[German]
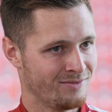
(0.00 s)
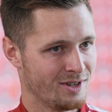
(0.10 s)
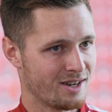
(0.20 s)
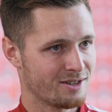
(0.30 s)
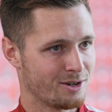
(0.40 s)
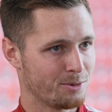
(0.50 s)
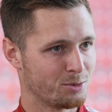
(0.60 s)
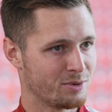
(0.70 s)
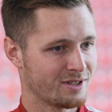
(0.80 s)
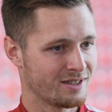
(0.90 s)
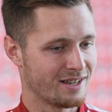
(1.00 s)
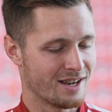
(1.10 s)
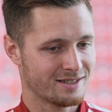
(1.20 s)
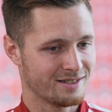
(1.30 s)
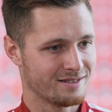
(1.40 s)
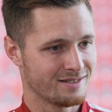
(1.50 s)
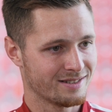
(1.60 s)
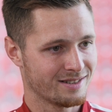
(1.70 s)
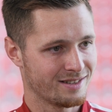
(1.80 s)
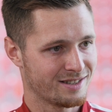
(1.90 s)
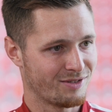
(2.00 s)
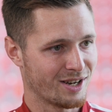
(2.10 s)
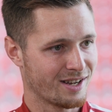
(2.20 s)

Ja, ich glaube, du bist dann die ersten zwei,